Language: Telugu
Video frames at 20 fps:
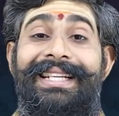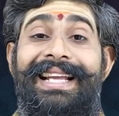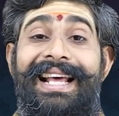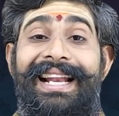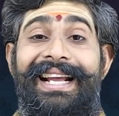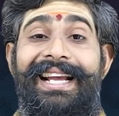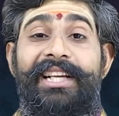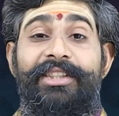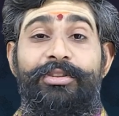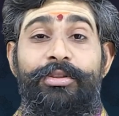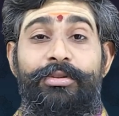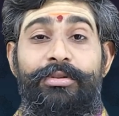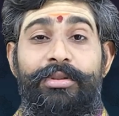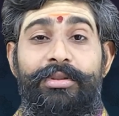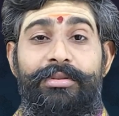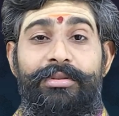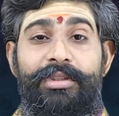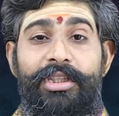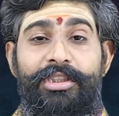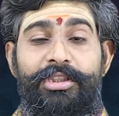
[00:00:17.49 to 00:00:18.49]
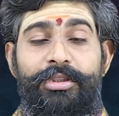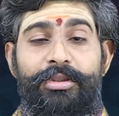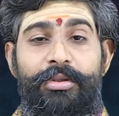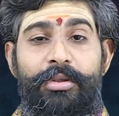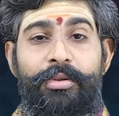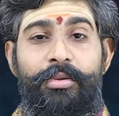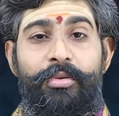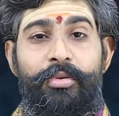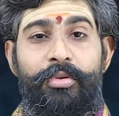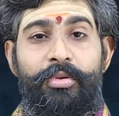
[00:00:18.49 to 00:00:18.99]
నరక
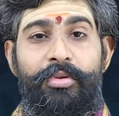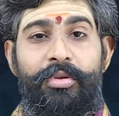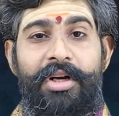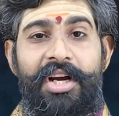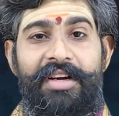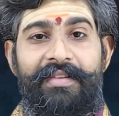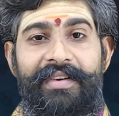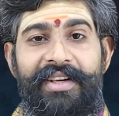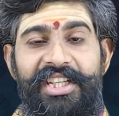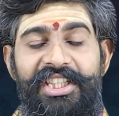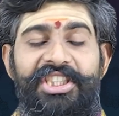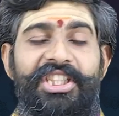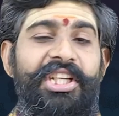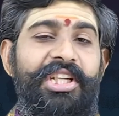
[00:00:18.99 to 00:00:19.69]
చతుర్దశితో కూడుకున్నటువంటి